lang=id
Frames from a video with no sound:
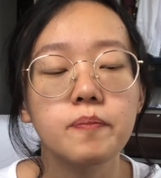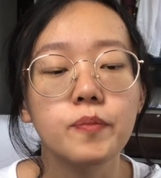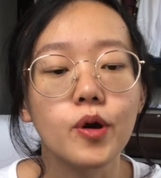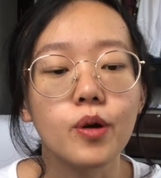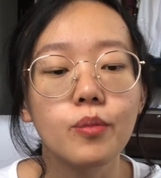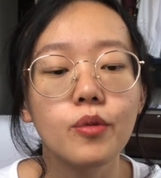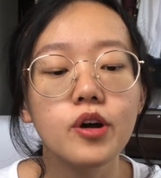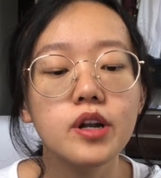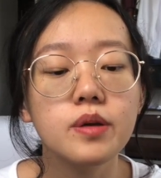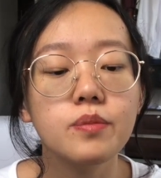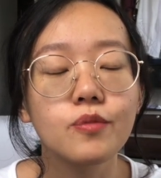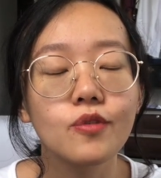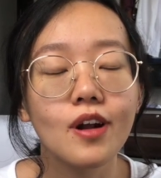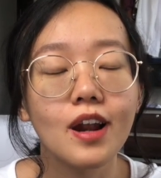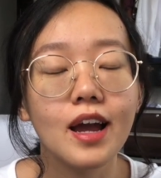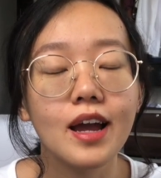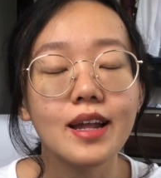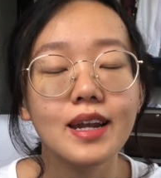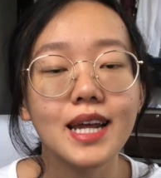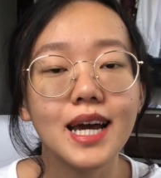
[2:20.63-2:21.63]
promo
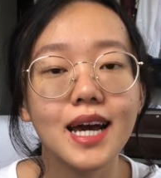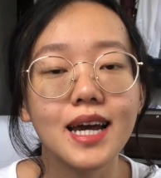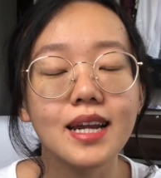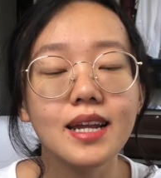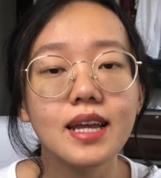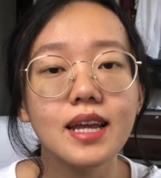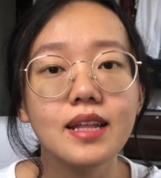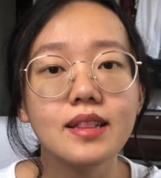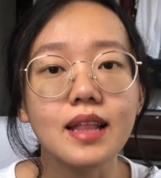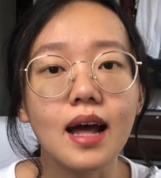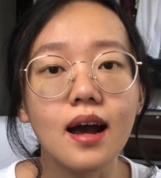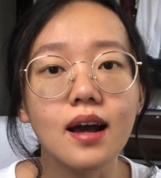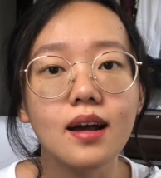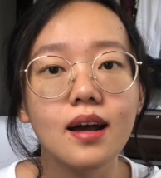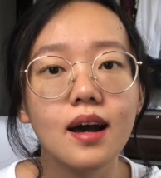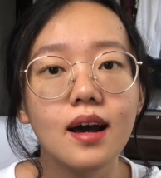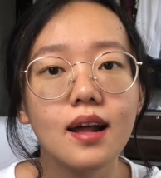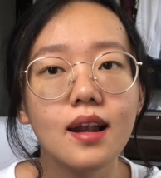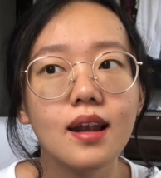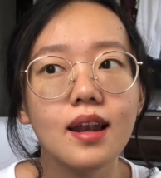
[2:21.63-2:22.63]
dimulai dari
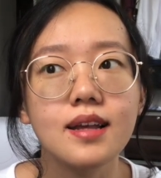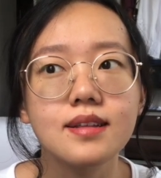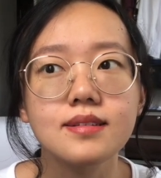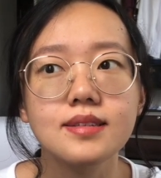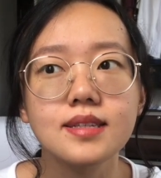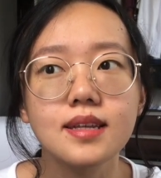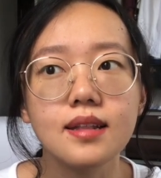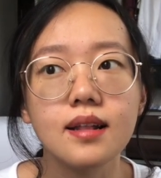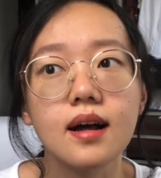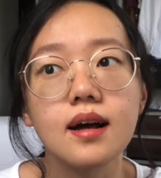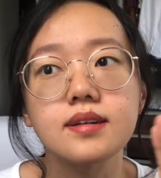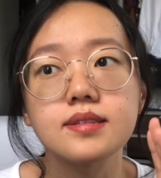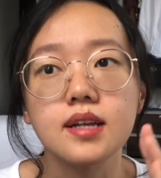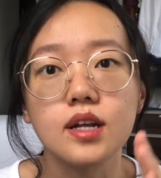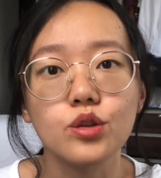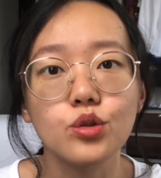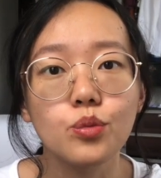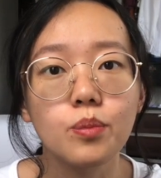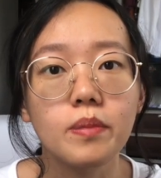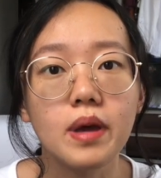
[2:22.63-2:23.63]
tanggal let's say tanggal
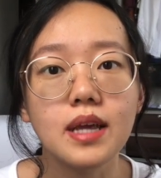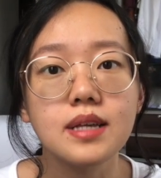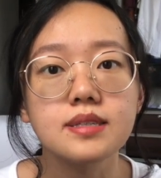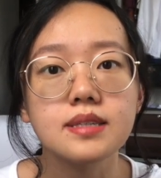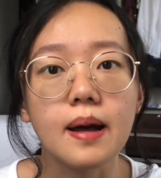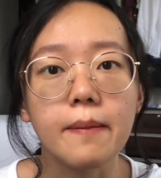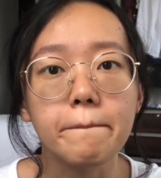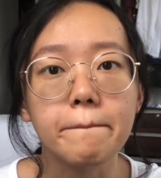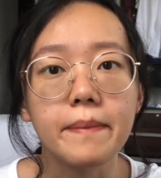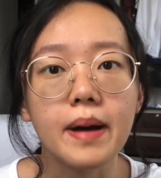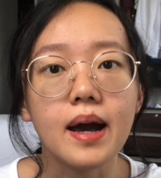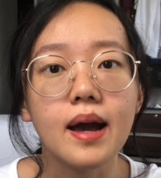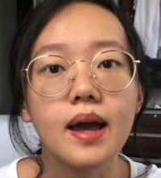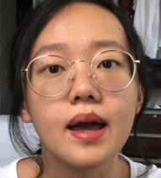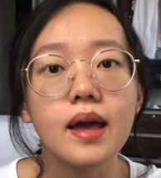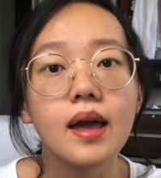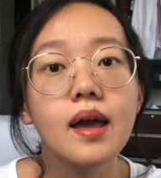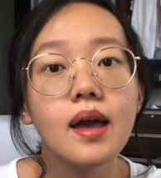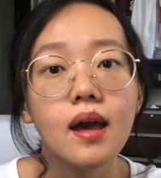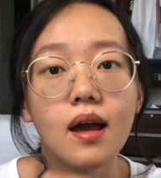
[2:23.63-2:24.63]
1 Mei
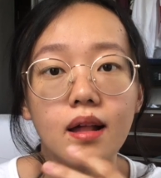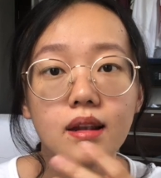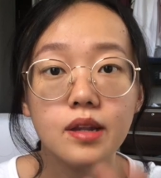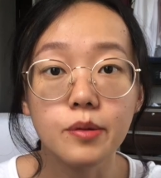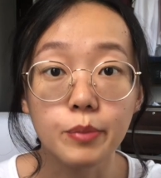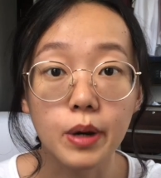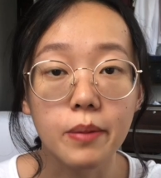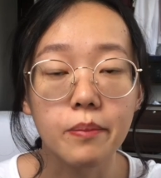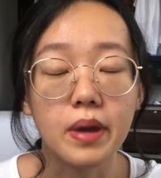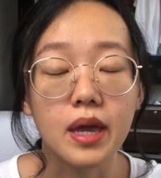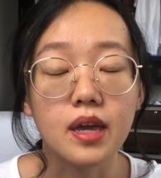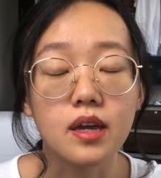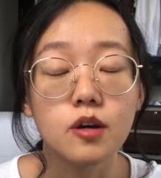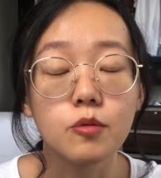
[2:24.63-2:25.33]
sampai 5 Mei.